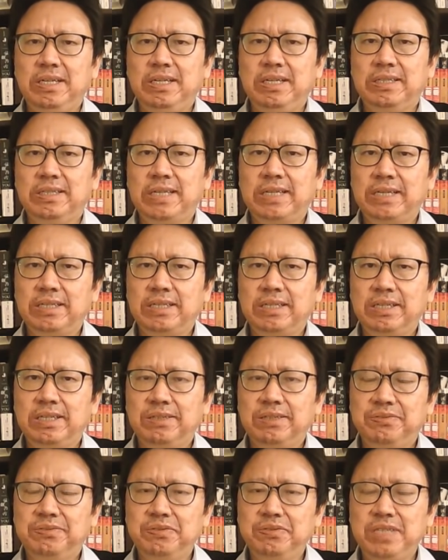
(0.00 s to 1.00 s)
他
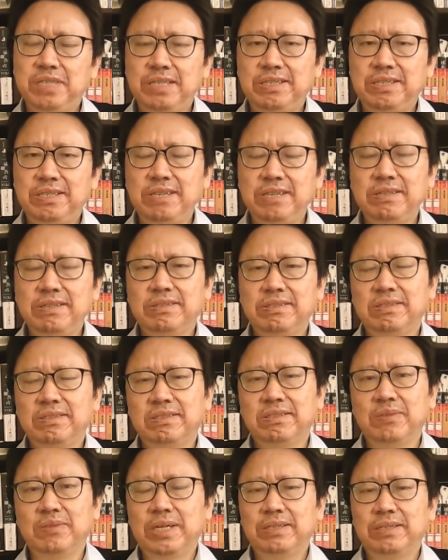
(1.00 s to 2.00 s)
的父亲金正日
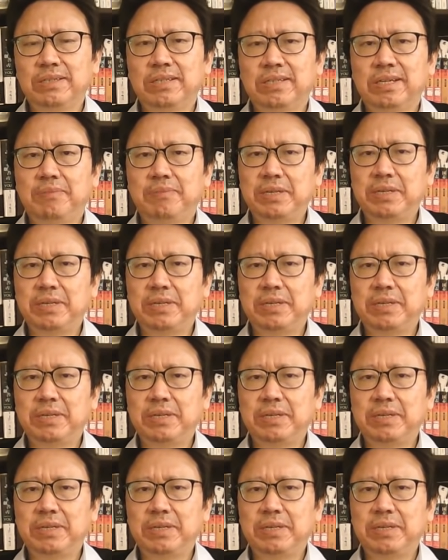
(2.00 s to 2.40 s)
死亡啊，